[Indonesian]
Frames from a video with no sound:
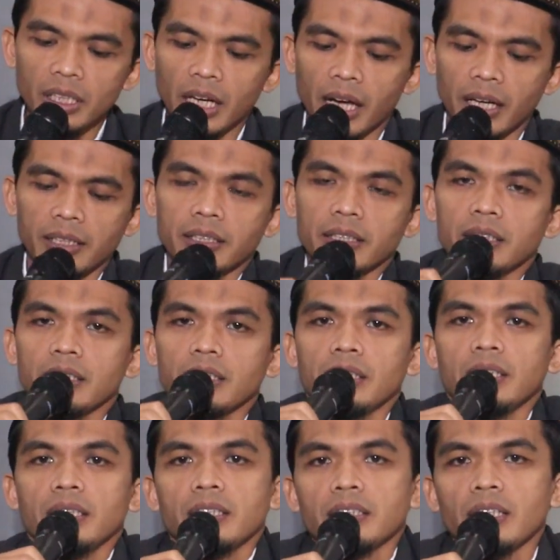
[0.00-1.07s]
Nah,
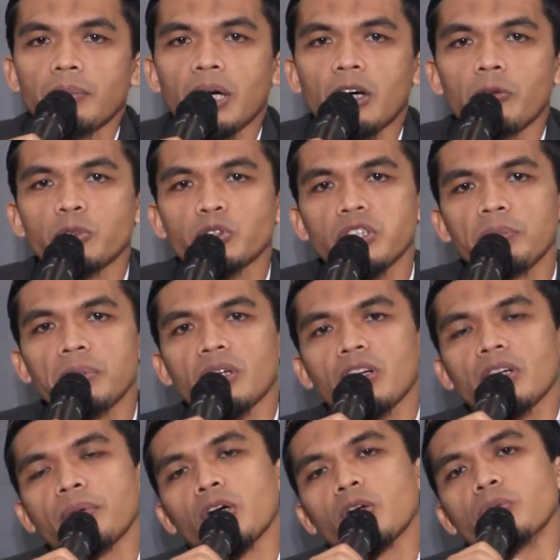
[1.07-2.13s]
jamaah kaum muslimin
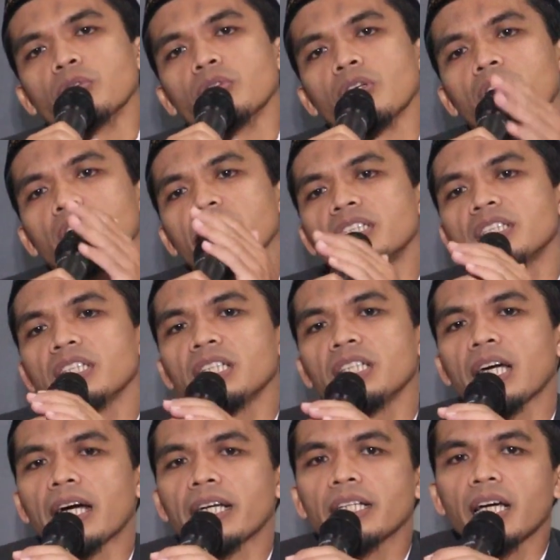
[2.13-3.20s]
rahimakumullah, di
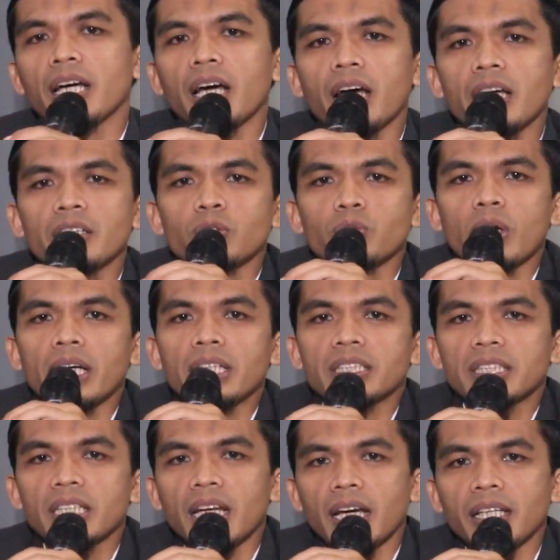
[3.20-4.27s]
sini ada dua
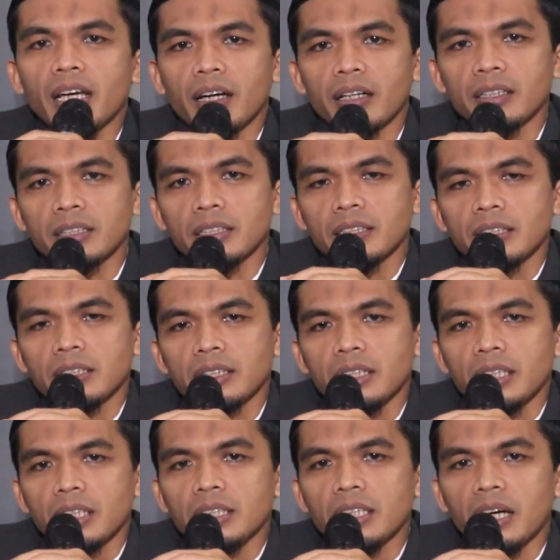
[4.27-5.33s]
istilah yang
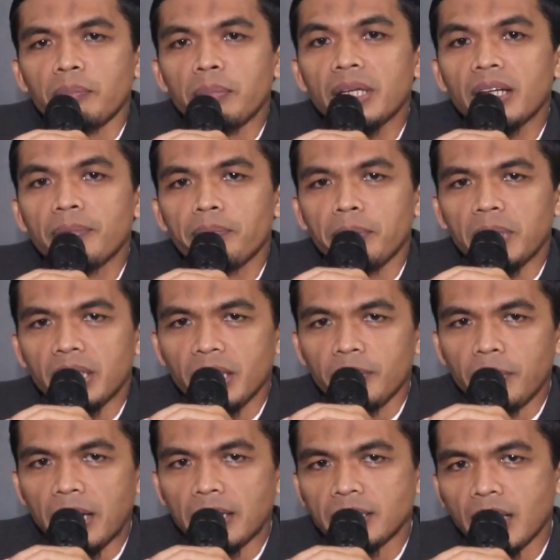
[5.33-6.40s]
yang
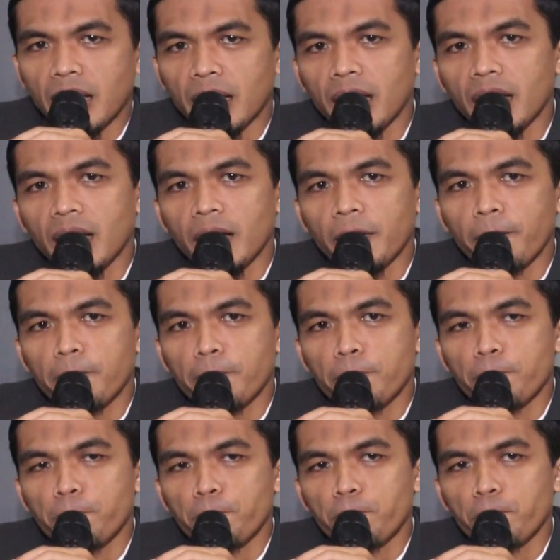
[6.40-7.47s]
mirip-mirip antara
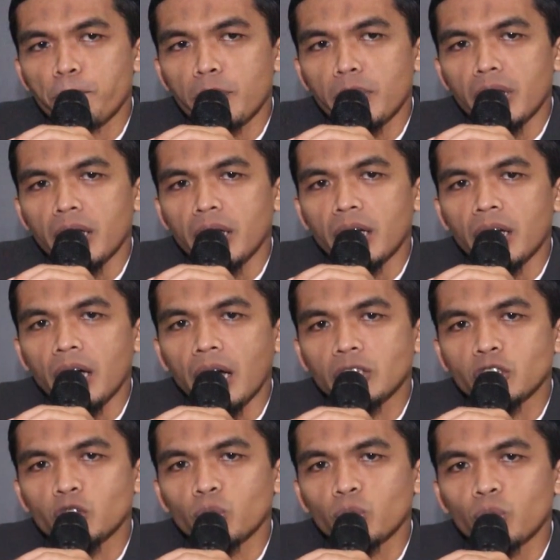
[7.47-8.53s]
uh,
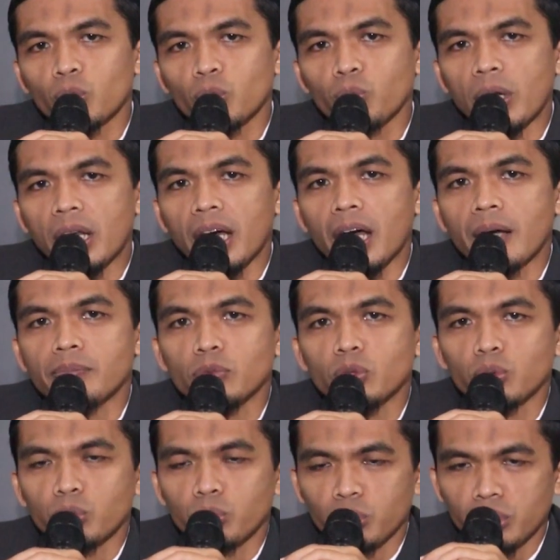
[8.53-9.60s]
asyukru wal
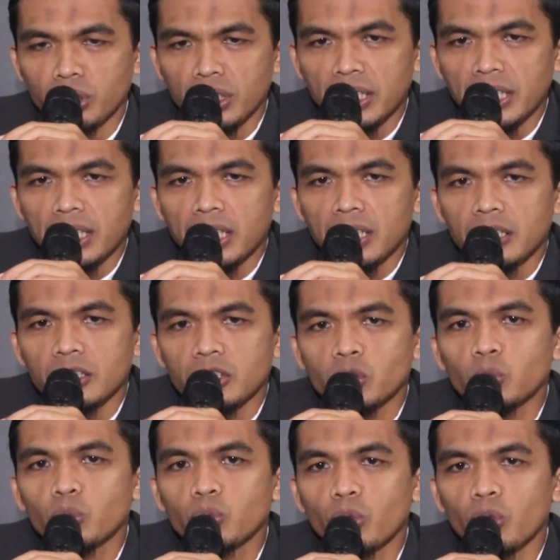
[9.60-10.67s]
hamdu.
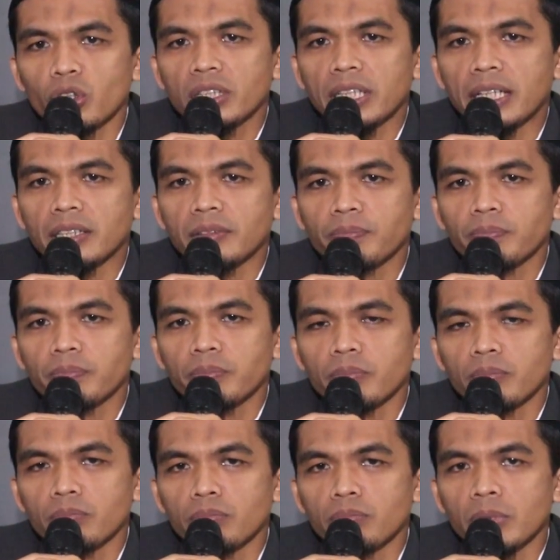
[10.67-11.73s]
Syukur dan
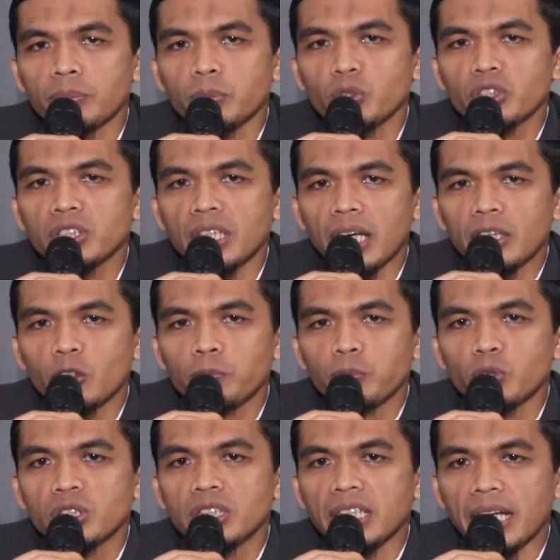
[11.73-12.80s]
memuji atau
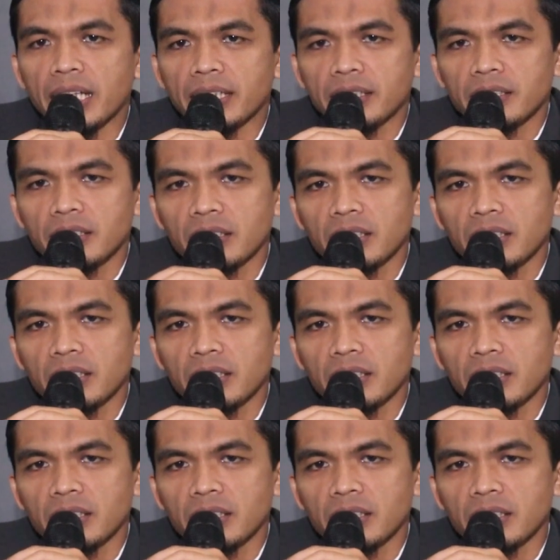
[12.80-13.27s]
pujian.